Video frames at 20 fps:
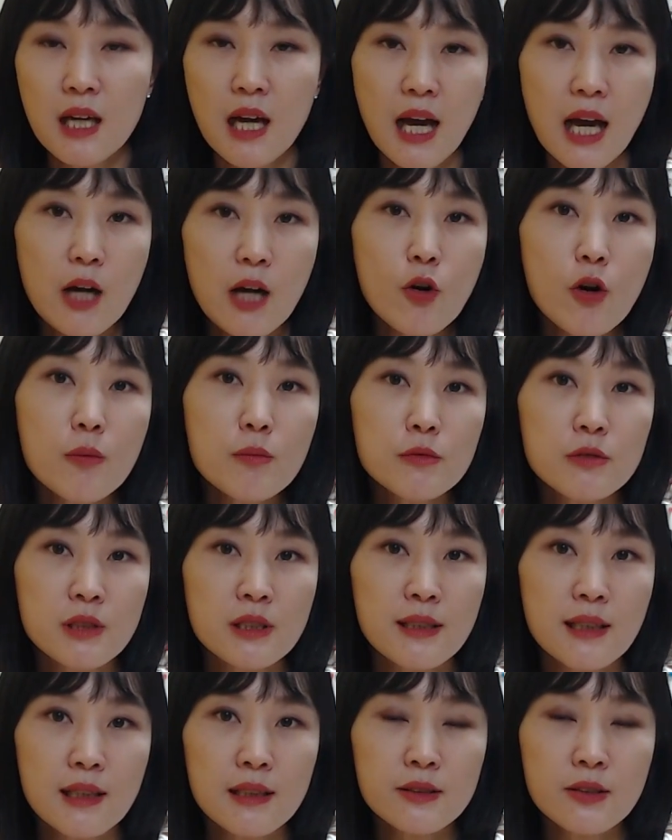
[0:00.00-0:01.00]

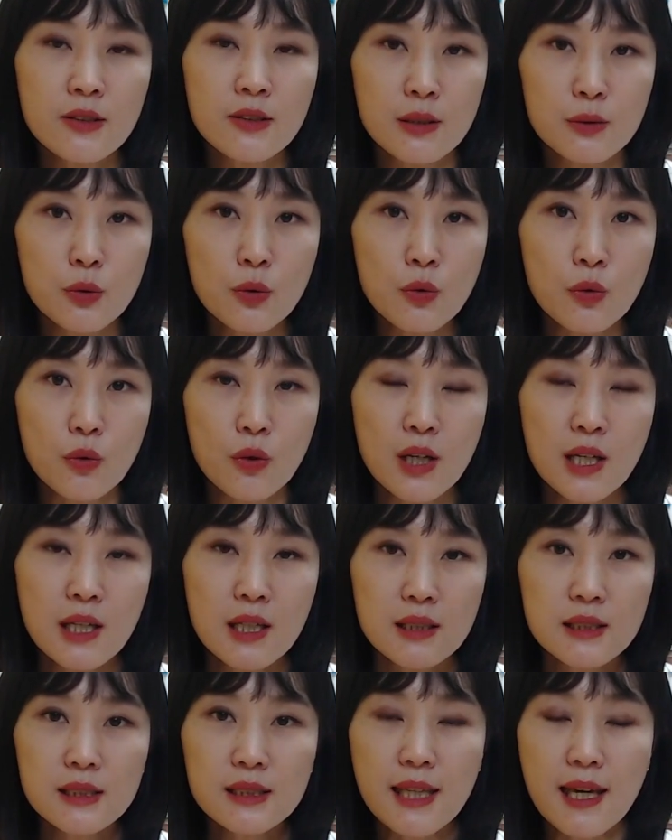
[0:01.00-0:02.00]
학원물이라 하더라도
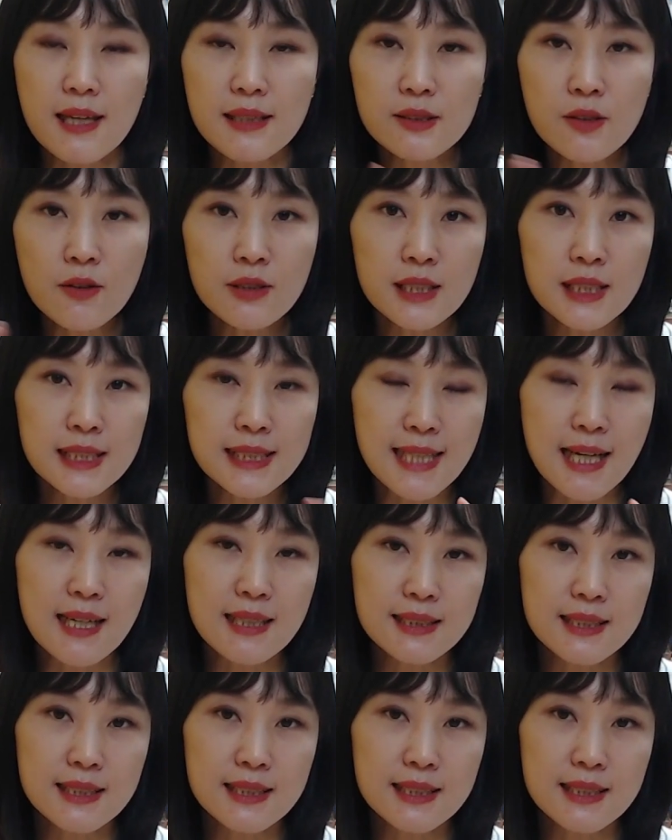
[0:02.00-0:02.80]
그 개성이 다